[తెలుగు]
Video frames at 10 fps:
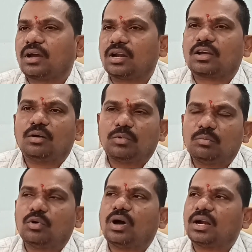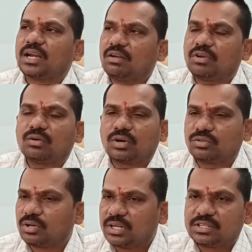కనుక మేము ఆ డ్రైవర్ని
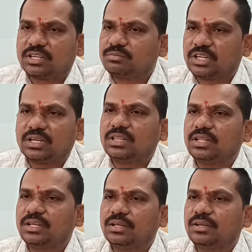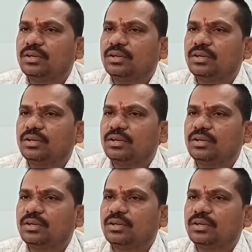కూడా తొలగించడం జరిగింది